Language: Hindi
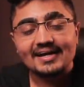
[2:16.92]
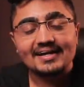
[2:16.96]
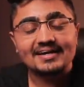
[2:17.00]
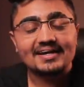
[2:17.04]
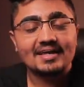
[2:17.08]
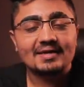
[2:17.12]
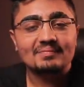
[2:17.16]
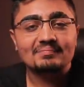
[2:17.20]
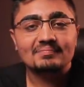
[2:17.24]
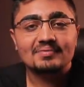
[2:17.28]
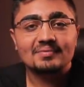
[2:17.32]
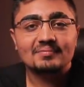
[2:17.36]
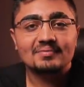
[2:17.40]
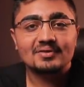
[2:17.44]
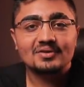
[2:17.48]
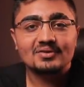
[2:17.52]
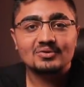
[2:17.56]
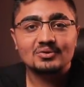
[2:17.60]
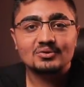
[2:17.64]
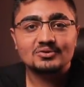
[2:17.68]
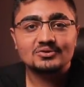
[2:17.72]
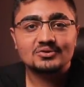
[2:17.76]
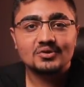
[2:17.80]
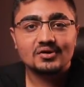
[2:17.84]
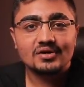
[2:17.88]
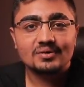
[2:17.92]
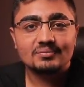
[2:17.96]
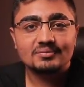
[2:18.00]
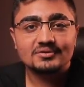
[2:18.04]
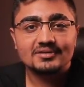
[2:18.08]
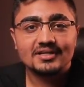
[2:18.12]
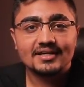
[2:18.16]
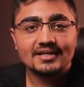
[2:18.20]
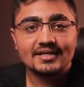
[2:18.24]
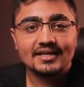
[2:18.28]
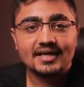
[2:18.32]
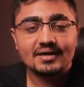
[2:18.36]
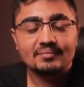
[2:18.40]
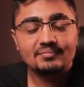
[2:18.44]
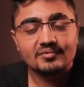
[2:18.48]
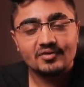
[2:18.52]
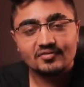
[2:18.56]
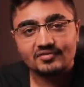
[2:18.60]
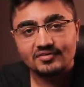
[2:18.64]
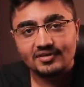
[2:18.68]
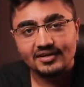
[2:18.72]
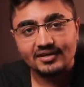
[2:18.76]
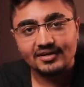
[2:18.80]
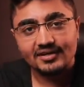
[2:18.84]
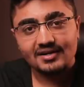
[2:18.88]
के टाइम पे मेरे दोस्तों ने मुझे एक गेम
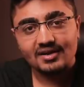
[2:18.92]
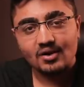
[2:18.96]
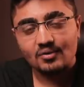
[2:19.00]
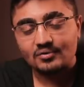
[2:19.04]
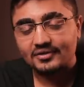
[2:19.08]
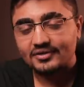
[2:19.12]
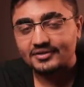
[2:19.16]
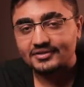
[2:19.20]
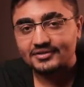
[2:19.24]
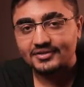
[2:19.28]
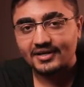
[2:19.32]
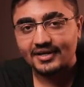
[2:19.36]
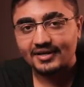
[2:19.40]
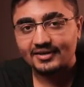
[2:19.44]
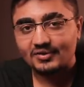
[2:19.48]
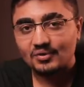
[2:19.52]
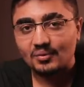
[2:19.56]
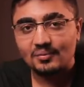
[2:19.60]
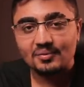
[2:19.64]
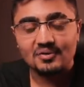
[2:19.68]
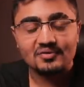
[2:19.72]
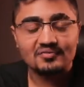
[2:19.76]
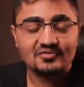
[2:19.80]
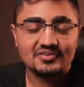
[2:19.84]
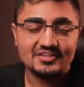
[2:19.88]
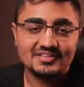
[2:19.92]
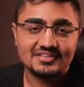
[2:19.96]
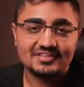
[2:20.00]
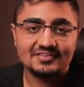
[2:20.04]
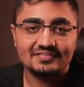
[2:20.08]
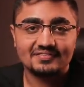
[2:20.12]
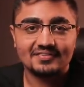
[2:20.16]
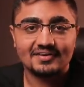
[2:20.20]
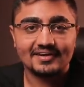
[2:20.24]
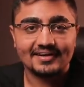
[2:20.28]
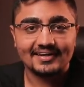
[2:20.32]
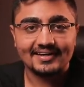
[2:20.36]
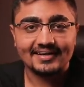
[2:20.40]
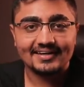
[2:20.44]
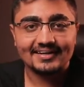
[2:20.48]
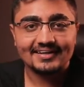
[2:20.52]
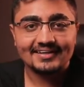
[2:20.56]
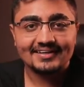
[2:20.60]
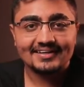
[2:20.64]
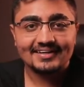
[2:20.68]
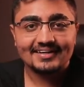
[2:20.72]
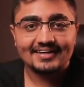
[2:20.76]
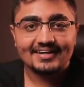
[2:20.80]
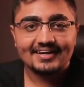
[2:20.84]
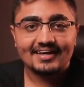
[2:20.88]
गिफ्ट करी काउंटर स्ट्राइक ग्लोबल डिफेंसिव करके
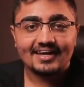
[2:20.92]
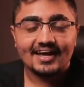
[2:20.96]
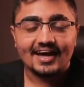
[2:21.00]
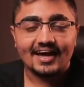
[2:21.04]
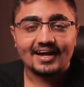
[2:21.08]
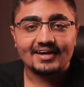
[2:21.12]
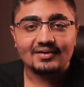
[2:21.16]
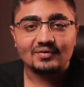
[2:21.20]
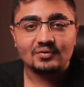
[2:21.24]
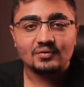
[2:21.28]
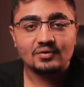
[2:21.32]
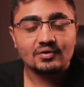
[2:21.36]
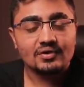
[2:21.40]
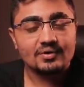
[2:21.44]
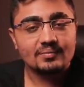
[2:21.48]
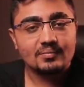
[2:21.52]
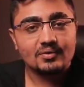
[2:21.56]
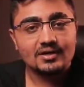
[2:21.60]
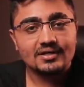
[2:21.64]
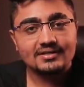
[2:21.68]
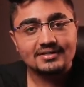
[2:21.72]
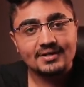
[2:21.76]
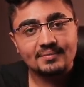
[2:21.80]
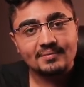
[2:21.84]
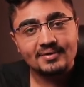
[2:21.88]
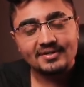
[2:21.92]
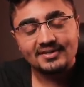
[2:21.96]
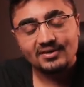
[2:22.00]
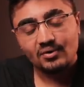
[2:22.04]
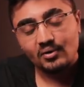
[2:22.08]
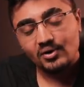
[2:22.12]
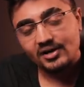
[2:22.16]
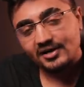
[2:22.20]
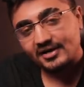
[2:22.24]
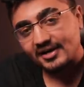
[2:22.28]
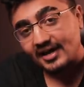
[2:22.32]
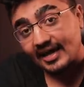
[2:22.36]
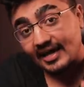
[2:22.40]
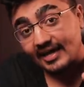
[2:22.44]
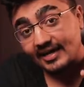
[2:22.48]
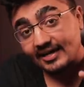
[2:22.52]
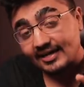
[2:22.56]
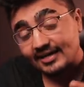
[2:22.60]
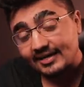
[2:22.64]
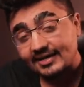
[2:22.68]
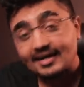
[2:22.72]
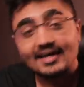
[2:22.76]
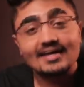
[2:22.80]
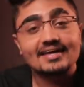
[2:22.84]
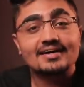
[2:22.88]
एंड उन्होंने बोला सिमर तेको ये ट्राई
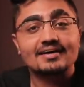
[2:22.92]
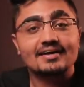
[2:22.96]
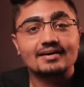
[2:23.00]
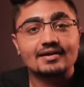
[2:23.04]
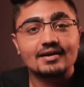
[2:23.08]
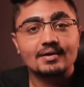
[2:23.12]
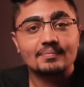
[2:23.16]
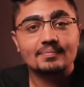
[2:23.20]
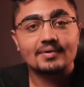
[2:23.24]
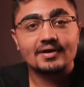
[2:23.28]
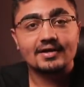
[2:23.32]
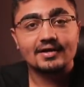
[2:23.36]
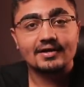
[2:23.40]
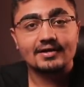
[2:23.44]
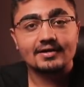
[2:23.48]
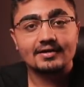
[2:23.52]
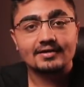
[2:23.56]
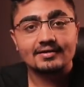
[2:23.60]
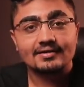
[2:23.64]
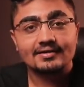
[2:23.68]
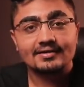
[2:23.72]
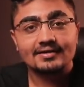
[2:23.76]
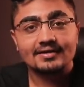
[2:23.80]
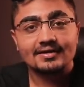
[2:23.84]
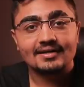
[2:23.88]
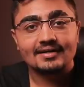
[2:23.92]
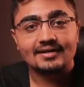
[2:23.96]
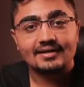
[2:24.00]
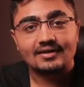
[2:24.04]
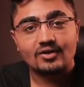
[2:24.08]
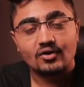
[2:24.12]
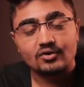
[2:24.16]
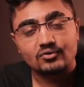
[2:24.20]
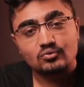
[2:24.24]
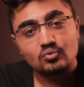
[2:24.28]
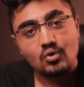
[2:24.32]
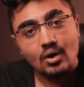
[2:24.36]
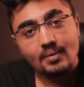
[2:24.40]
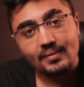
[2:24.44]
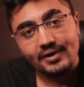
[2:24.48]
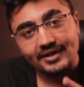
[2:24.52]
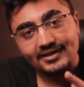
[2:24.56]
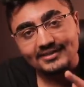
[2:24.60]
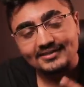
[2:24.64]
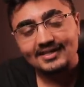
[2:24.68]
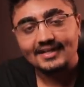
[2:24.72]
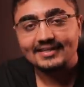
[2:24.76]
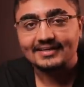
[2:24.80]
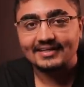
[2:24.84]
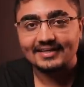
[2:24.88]
करना ही करना पड़ेगा और तू
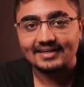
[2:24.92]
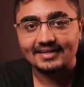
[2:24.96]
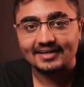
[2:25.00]
हमारे साथ